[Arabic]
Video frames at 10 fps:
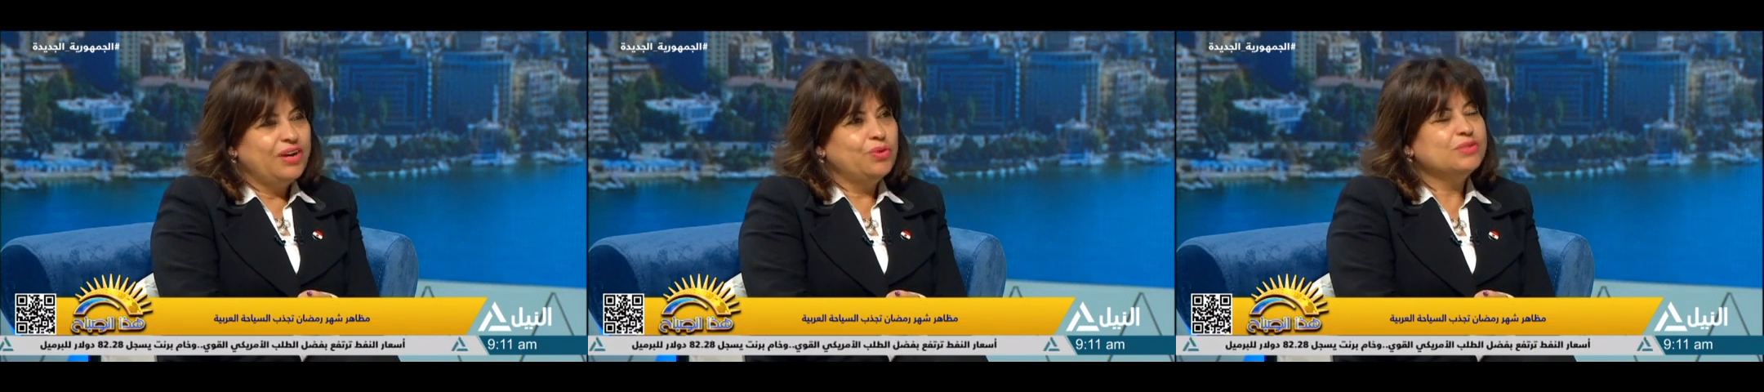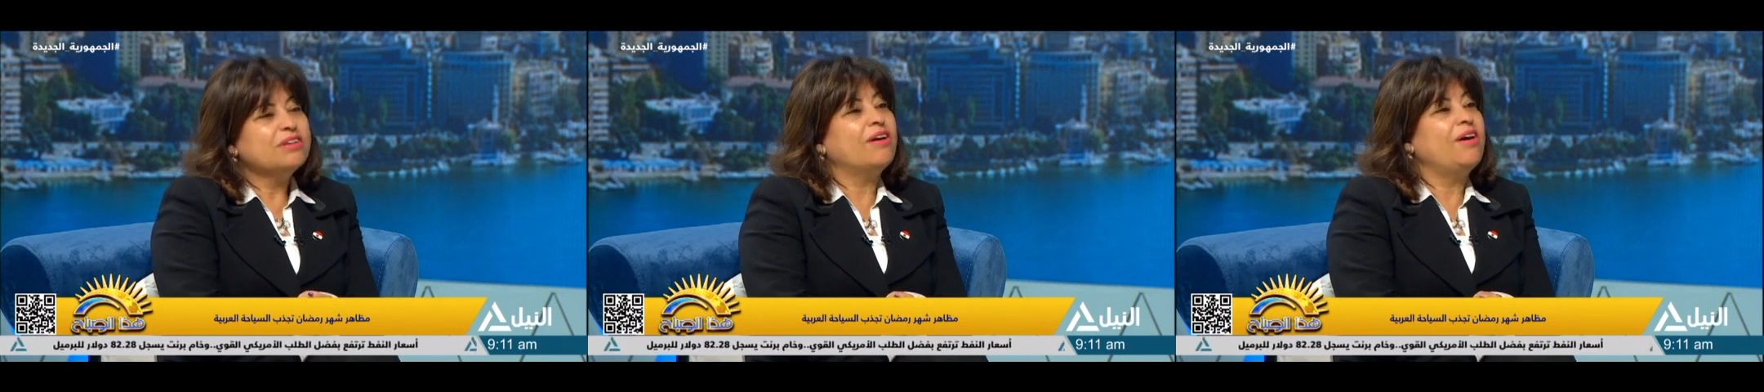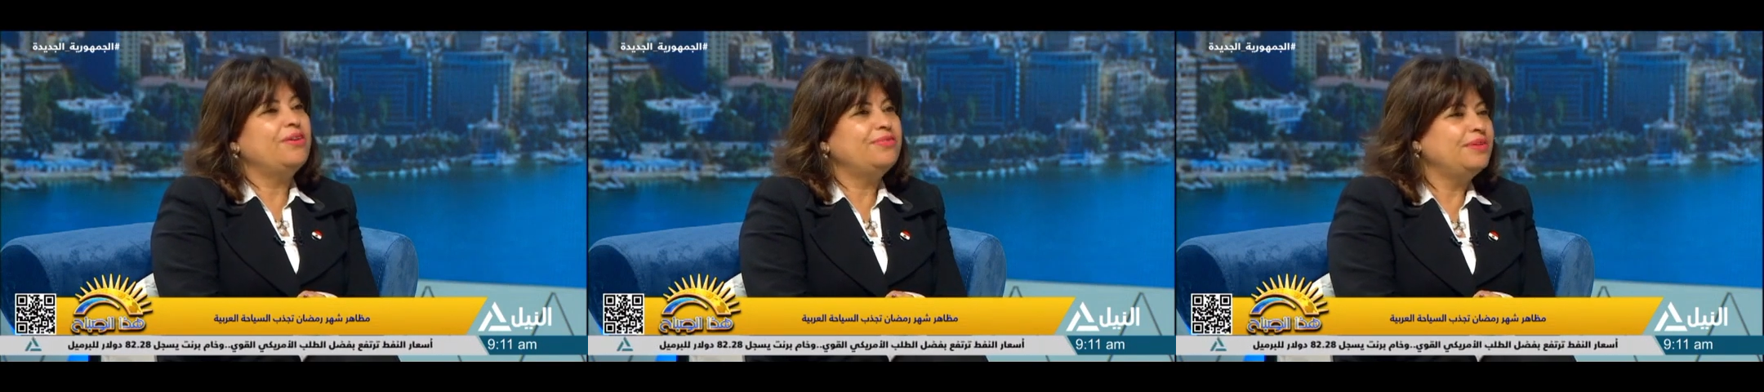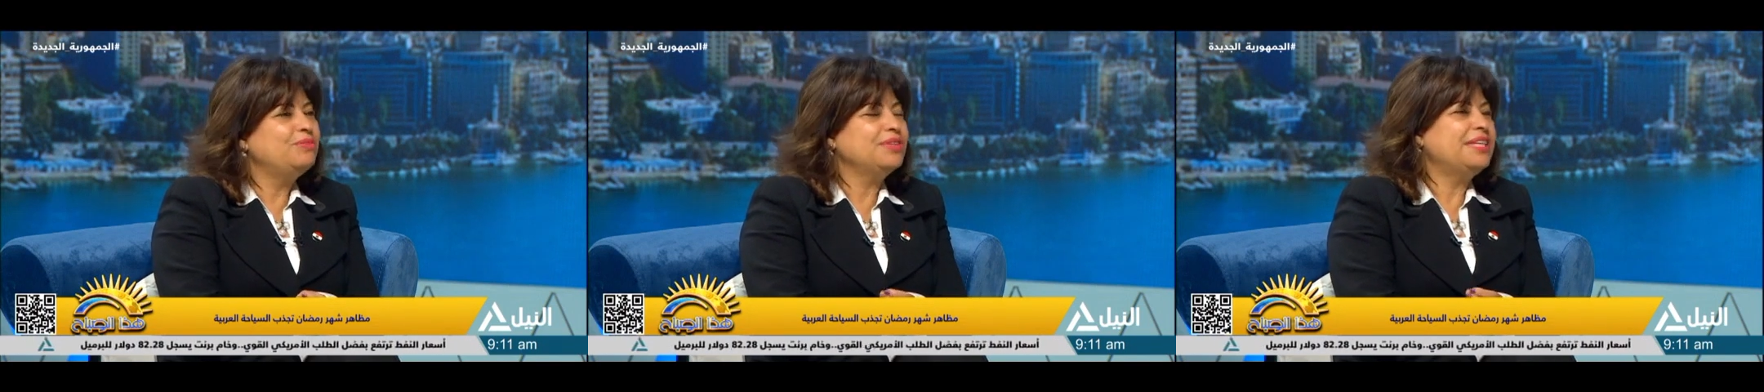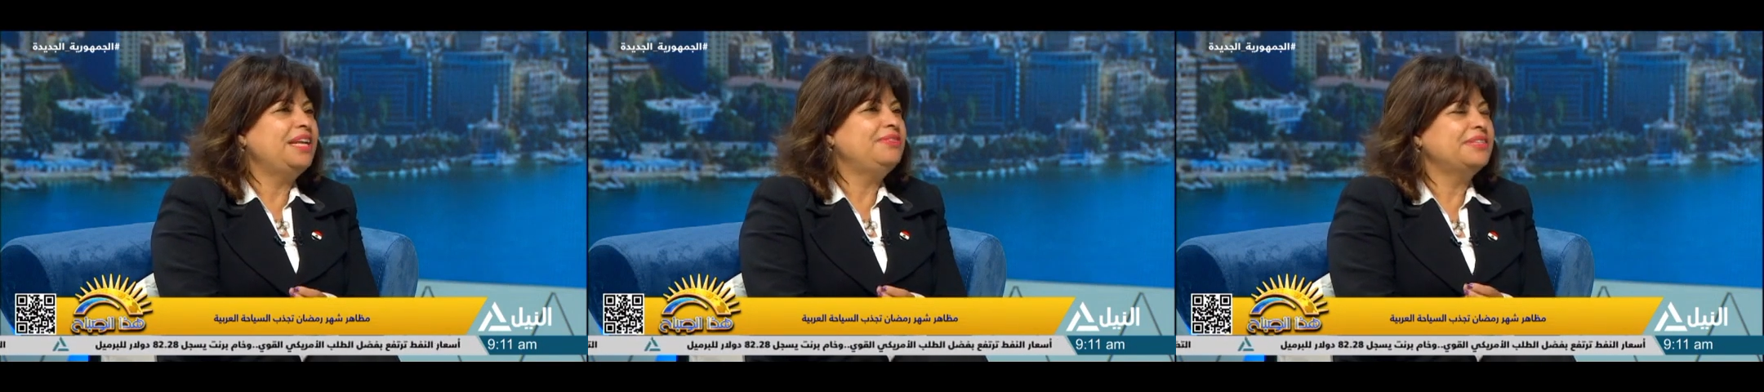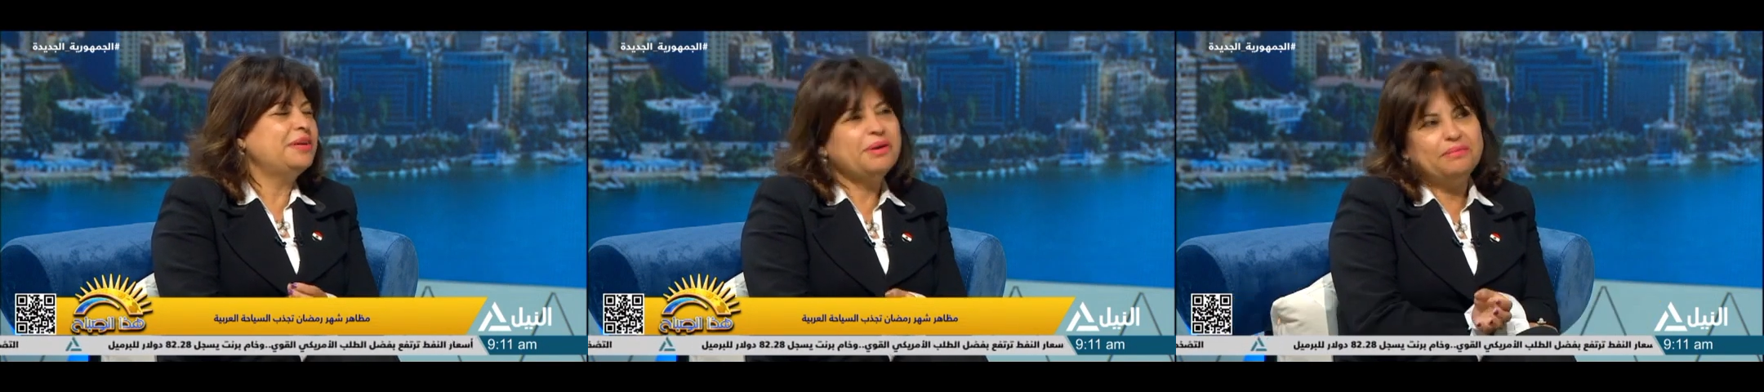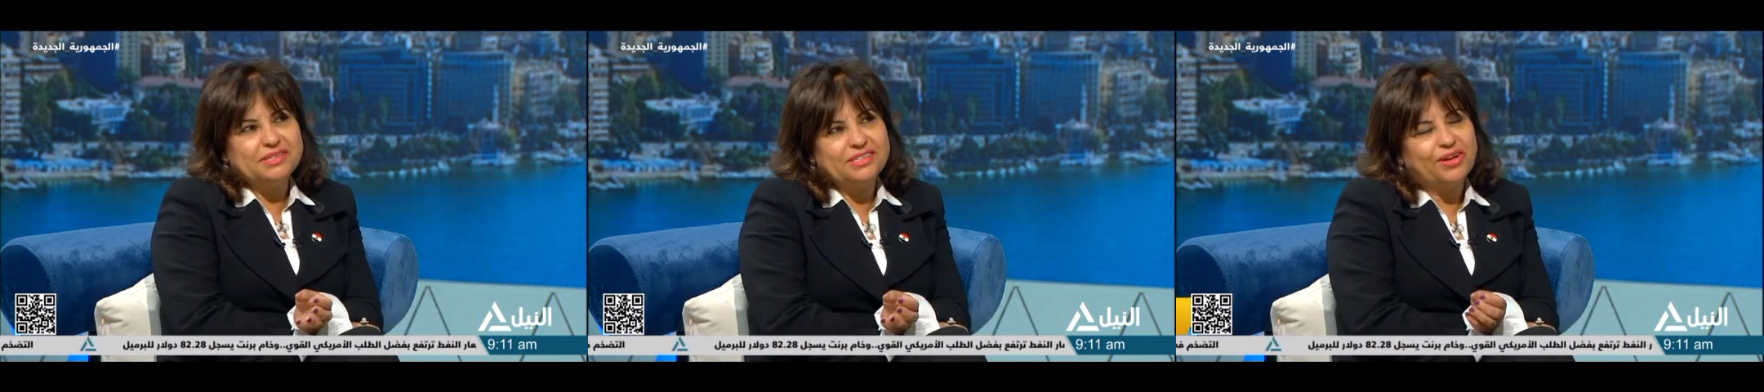وثقافه مختلفه
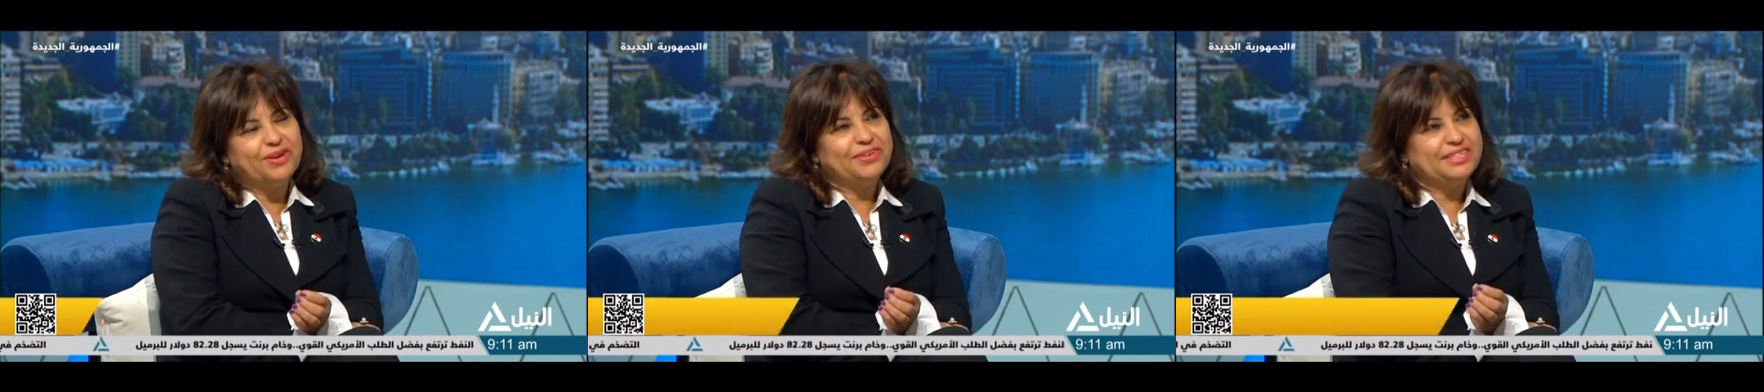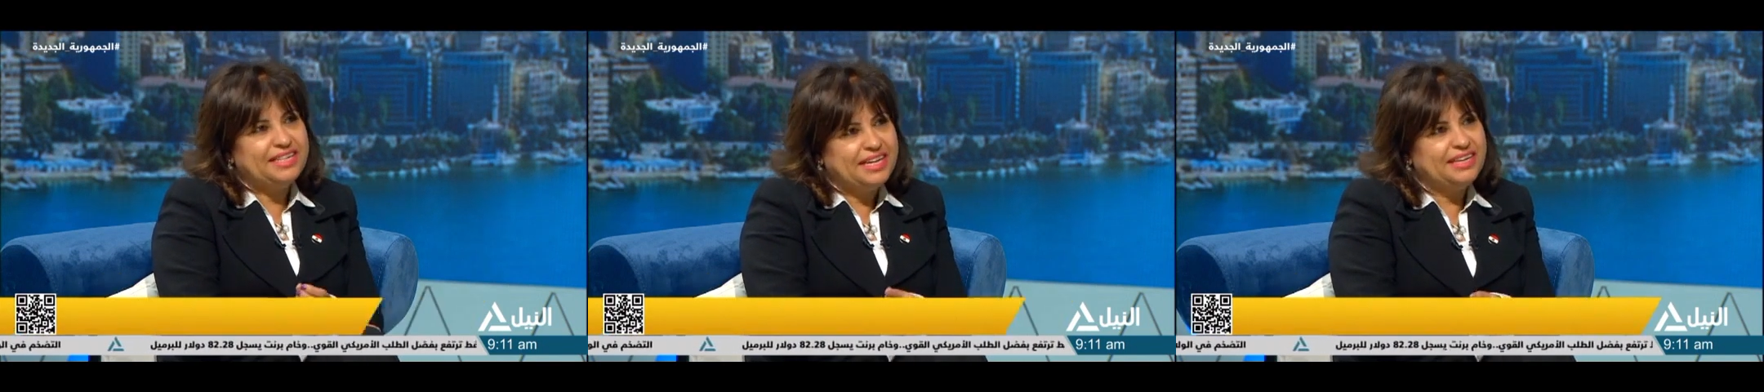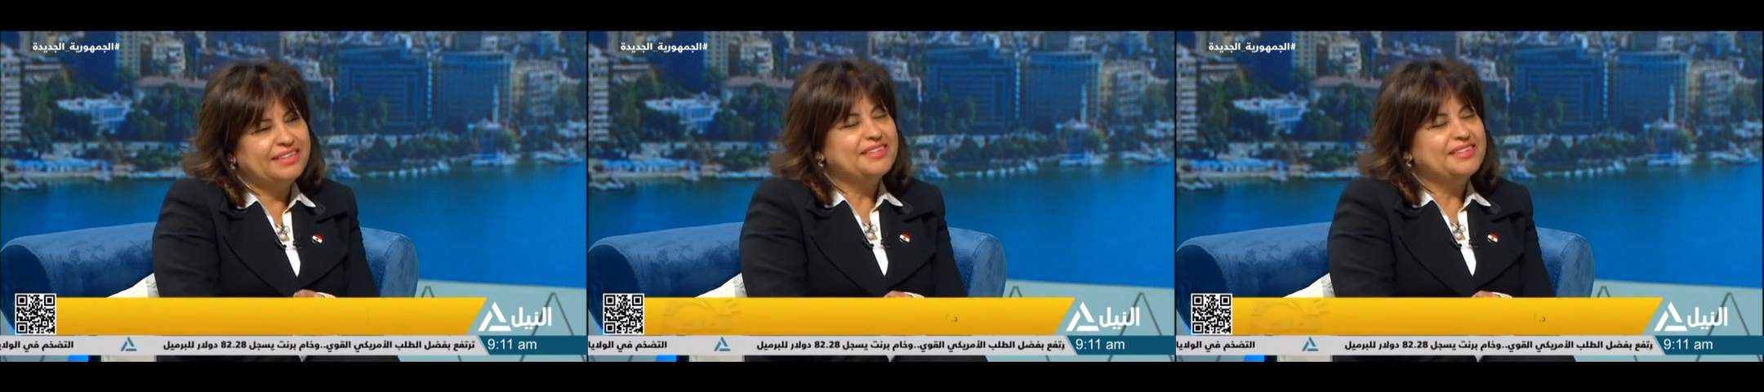تماما ثقافه دينيه